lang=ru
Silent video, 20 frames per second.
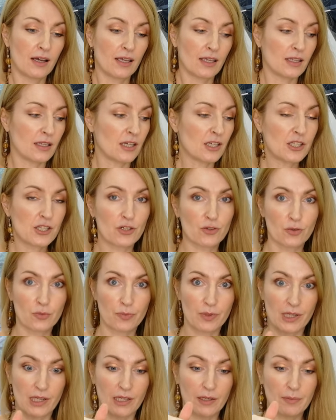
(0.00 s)
иначе
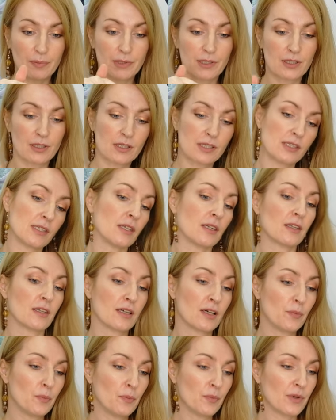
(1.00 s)
он прилипнет к
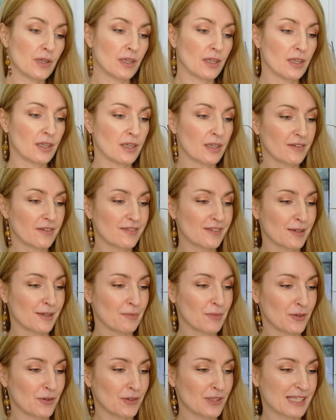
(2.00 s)
стенкам и не
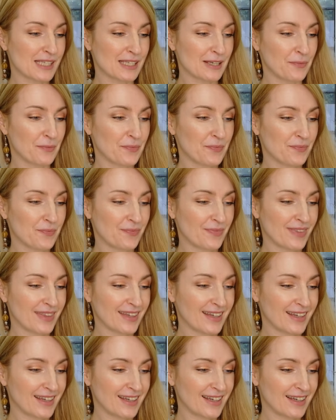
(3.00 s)
взобьется
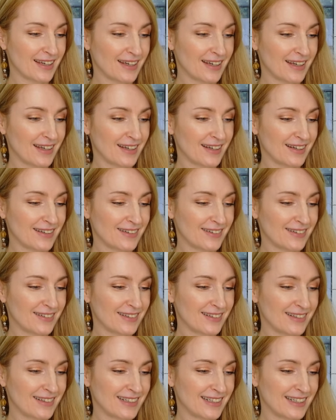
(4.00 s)

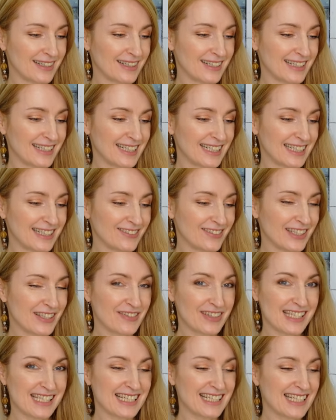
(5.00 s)
Ой, вы
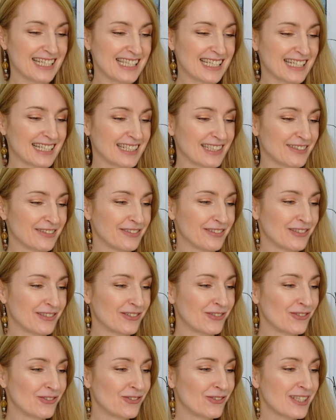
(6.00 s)
не представляете как это
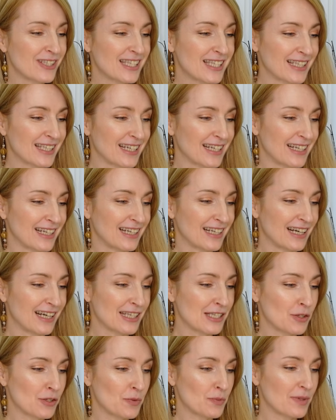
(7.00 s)
вкусно
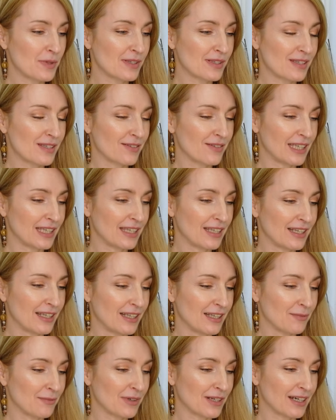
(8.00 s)
особенно с
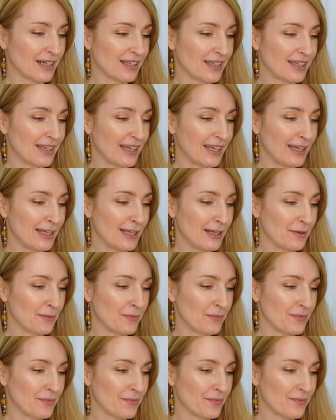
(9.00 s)
ванильным
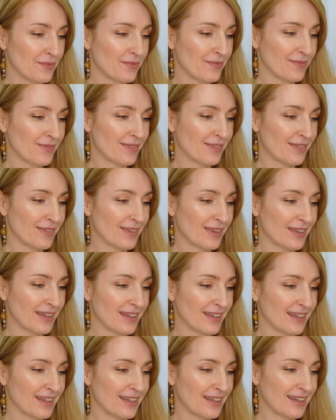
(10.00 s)
коктейлем
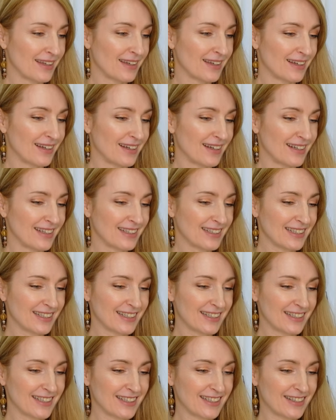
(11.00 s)
так.
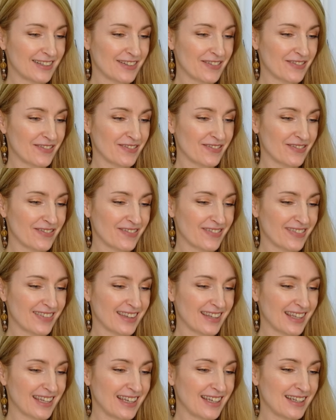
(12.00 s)
и особенно в жару
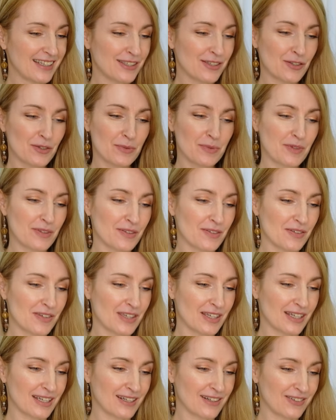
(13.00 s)
и особенно в
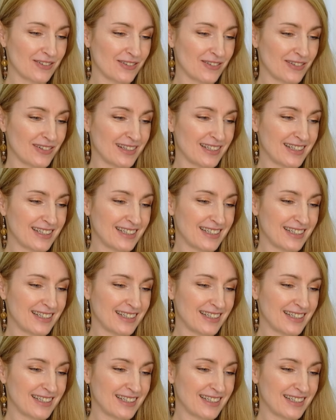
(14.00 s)
жару